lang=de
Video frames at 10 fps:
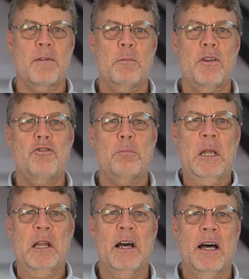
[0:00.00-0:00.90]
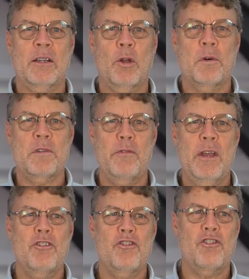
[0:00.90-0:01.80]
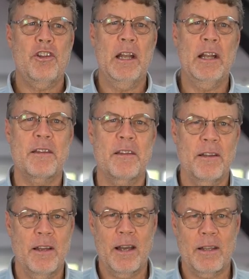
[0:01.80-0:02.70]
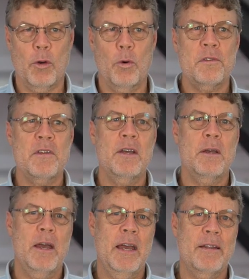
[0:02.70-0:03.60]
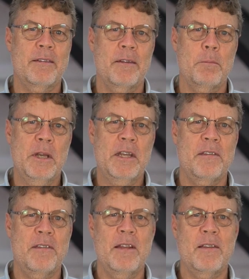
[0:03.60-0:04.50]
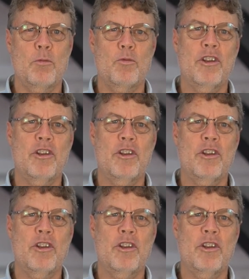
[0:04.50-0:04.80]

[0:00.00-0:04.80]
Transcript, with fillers: zum Beispiel Arthrose feststellt. Arthrose hat Medizin zum